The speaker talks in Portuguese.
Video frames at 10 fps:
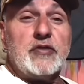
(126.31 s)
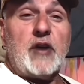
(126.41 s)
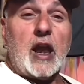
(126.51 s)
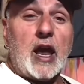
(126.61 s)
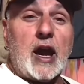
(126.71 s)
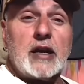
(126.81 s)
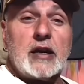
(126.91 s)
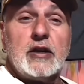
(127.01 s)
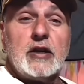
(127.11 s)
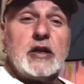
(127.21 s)

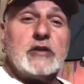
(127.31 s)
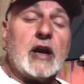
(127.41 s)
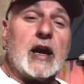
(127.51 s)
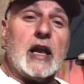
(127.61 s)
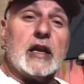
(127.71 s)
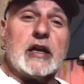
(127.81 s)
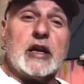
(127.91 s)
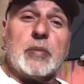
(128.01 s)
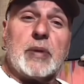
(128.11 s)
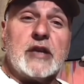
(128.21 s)
falar da galera
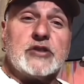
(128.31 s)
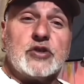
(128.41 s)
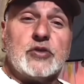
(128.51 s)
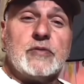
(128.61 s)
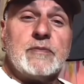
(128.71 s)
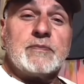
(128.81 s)
no Brasil